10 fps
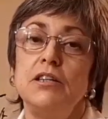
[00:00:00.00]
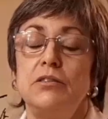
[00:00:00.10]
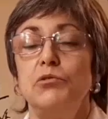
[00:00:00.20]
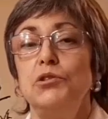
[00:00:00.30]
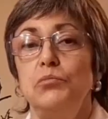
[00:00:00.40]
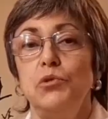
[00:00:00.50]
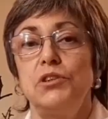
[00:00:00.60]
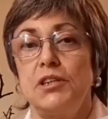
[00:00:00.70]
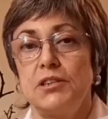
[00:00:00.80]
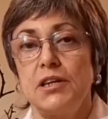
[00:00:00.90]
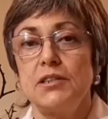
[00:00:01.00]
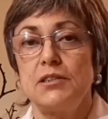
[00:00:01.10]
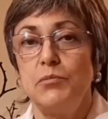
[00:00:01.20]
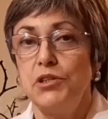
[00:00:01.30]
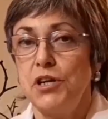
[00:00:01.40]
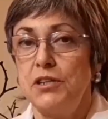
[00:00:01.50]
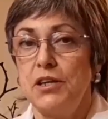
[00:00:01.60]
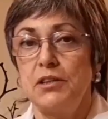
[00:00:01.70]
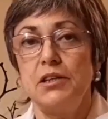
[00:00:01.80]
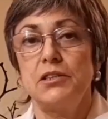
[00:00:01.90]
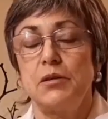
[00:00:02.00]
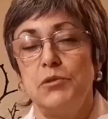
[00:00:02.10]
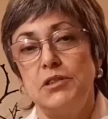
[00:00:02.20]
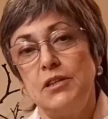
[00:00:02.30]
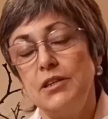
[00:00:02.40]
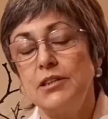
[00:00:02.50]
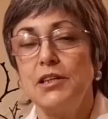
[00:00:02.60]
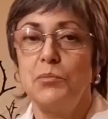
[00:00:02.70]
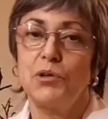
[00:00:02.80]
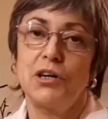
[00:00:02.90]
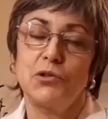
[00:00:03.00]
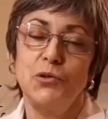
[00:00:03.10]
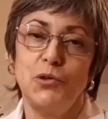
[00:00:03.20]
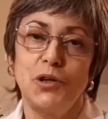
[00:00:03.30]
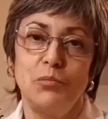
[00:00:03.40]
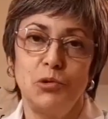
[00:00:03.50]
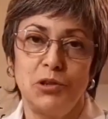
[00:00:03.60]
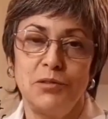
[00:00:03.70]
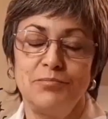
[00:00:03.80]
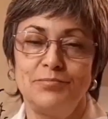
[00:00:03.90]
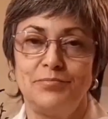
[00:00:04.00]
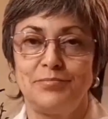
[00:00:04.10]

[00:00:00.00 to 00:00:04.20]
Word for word: И сегодня будет рассказ о замечательной английской мастерице, я покажу ее работы.